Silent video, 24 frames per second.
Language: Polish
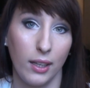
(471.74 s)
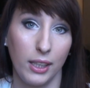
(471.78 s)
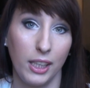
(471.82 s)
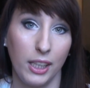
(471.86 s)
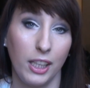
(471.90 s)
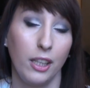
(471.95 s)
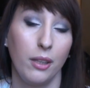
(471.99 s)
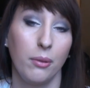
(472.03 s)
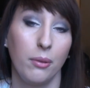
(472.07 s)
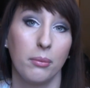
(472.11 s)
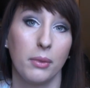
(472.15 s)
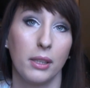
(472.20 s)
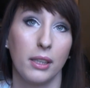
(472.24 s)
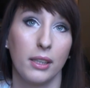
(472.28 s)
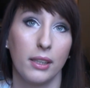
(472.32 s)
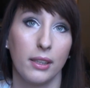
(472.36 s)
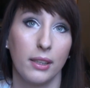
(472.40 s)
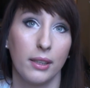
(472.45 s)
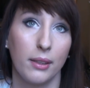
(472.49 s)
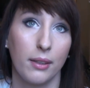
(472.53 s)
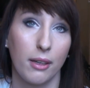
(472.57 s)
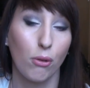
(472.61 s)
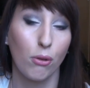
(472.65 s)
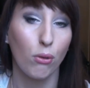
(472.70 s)
i im
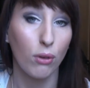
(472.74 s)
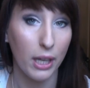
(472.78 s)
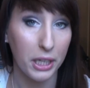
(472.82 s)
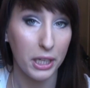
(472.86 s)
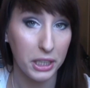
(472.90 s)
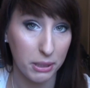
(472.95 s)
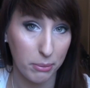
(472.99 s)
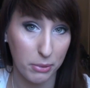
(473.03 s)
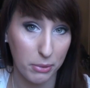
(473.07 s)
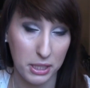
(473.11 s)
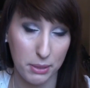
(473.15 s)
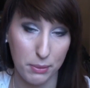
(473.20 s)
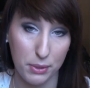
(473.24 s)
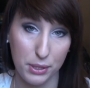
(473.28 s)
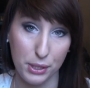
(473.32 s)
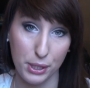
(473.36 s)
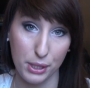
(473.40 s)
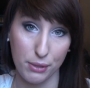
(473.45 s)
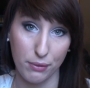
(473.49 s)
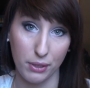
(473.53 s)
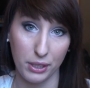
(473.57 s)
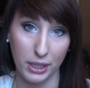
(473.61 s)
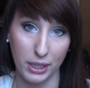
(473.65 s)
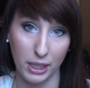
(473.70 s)
regularnie będziemy
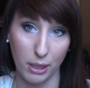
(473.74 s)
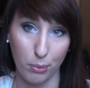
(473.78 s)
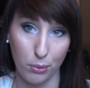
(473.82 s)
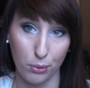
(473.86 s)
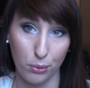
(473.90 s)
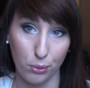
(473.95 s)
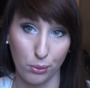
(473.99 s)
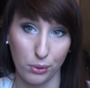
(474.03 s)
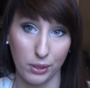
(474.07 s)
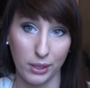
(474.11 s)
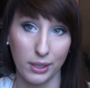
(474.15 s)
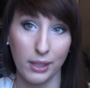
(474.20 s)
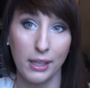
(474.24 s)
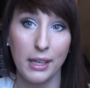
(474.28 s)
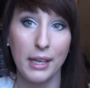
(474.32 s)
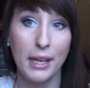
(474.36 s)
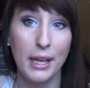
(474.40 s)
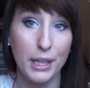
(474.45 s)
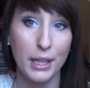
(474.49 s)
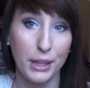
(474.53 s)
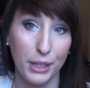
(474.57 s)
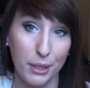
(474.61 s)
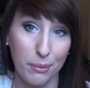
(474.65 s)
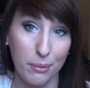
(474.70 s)
stosować takie produkty,
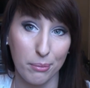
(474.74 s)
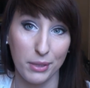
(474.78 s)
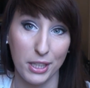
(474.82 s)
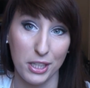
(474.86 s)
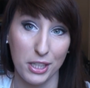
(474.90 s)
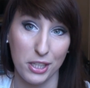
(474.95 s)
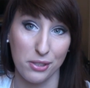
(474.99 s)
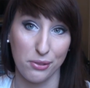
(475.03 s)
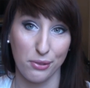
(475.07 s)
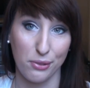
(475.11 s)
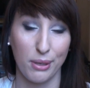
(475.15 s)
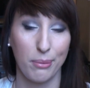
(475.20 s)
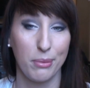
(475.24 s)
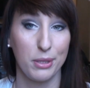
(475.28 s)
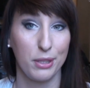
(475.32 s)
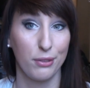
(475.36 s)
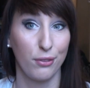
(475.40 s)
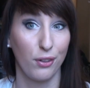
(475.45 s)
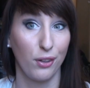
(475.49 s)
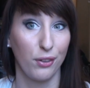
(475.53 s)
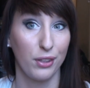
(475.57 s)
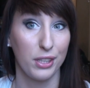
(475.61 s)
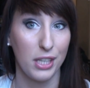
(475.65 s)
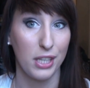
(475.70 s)
tym nasza skóra
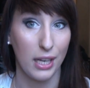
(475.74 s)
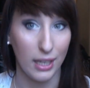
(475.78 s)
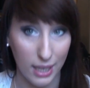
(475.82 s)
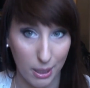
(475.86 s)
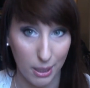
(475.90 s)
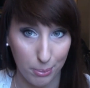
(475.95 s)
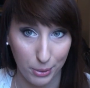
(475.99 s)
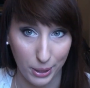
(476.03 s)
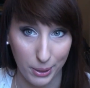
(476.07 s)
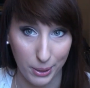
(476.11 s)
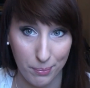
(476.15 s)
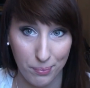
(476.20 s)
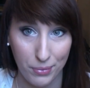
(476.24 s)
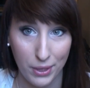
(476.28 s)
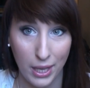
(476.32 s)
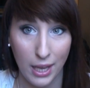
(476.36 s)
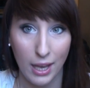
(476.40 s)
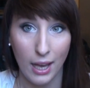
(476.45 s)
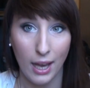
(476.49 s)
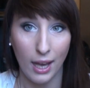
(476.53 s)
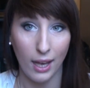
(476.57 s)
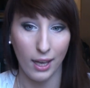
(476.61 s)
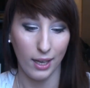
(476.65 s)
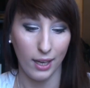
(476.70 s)
będzie wyglądać lepiej.
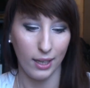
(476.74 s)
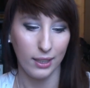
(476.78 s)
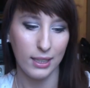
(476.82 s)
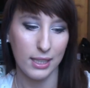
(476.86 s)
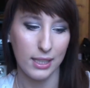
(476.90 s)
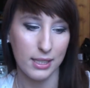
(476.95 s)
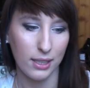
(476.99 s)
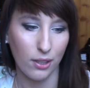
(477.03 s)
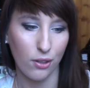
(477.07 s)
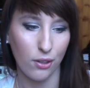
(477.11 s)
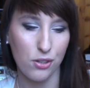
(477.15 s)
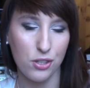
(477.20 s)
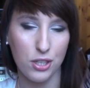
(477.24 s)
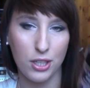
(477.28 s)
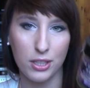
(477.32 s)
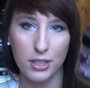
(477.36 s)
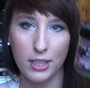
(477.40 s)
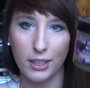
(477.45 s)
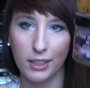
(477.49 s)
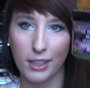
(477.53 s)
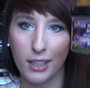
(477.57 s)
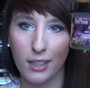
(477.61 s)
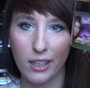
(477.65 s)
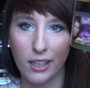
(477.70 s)
I na
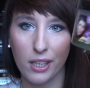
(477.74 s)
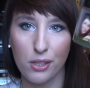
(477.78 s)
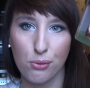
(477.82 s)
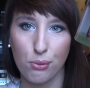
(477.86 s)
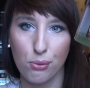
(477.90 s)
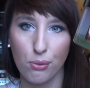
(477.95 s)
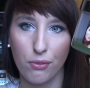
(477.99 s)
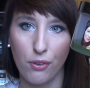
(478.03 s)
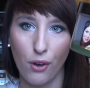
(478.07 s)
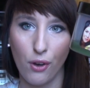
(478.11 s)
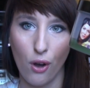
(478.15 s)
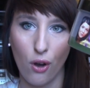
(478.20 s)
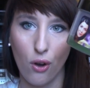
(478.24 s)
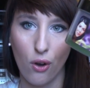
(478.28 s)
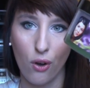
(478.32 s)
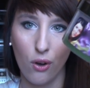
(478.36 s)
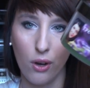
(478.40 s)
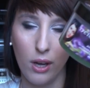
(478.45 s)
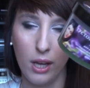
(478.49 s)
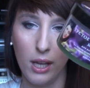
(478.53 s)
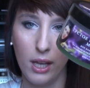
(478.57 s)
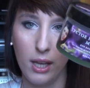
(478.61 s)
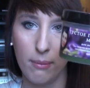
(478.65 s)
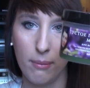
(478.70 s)
zakończenie kilka słów
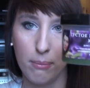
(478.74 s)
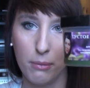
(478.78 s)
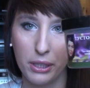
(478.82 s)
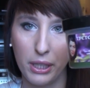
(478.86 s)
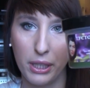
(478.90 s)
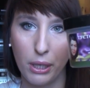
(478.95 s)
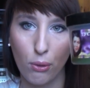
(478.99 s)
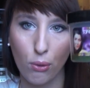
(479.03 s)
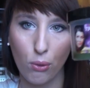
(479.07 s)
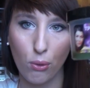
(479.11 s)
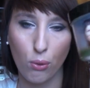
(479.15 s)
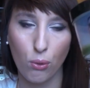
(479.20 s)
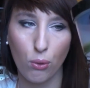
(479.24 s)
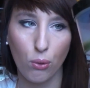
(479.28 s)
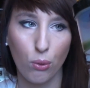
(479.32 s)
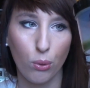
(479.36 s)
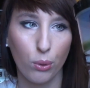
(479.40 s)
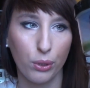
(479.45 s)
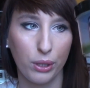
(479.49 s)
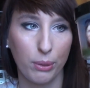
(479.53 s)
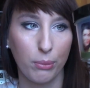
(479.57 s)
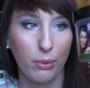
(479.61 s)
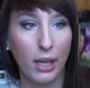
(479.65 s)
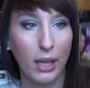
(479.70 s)
o
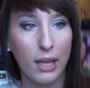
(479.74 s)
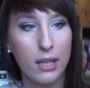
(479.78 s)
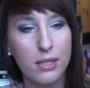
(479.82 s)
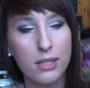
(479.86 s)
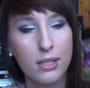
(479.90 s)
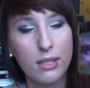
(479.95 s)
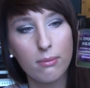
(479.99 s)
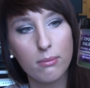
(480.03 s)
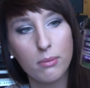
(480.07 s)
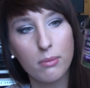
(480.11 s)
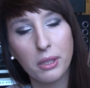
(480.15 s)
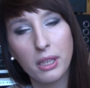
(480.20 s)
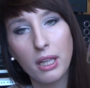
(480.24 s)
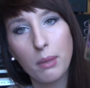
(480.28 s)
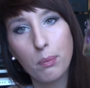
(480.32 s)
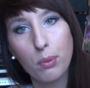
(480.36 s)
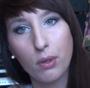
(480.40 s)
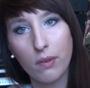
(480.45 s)
mydełku, tym gęstym mydle